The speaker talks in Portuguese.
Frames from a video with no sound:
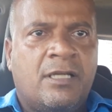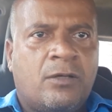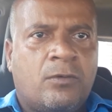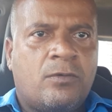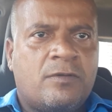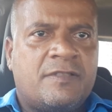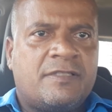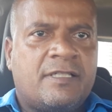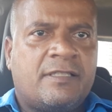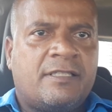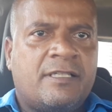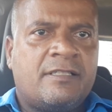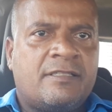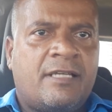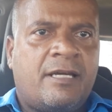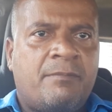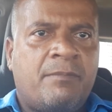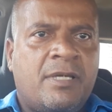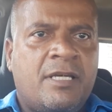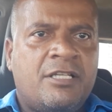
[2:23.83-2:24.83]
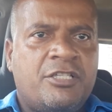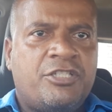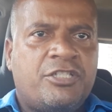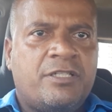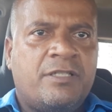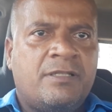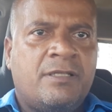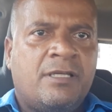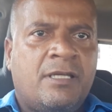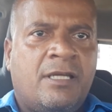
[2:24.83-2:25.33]
com certeza, a
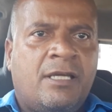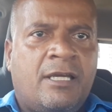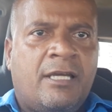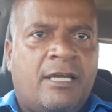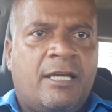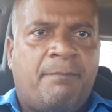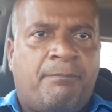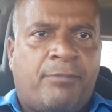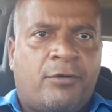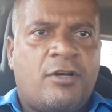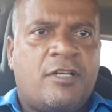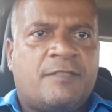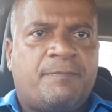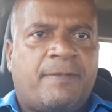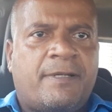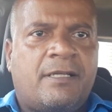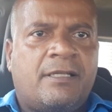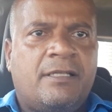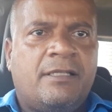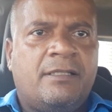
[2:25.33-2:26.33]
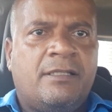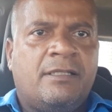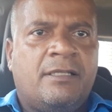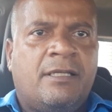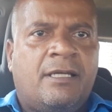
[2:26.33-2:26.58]
mente é próspera, né?